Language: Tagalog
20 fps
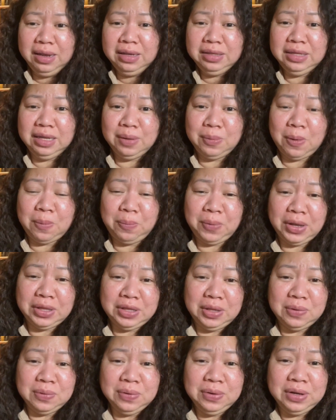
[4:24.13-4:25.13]
Hindi naman pwede
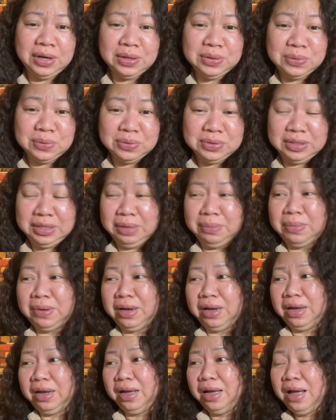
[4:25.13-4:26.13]
yung ganun, 'di
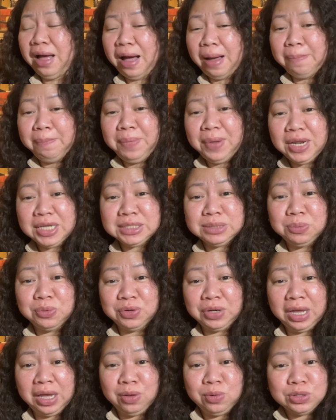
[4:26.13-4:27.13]
ba? Ang bilis mo
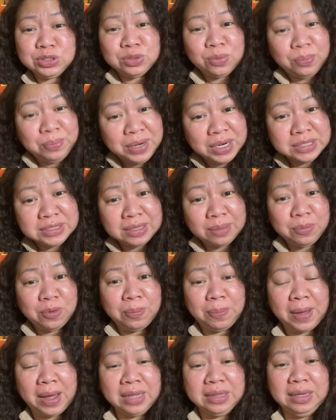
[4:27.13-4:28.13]
na eh, gusto mong bilisan mo
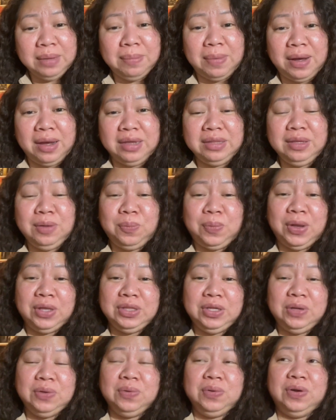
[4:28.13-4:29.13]
pa, 'di ba? Hindi
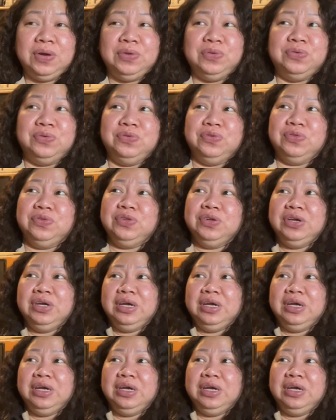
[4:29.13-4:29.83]
pwede yung ganun.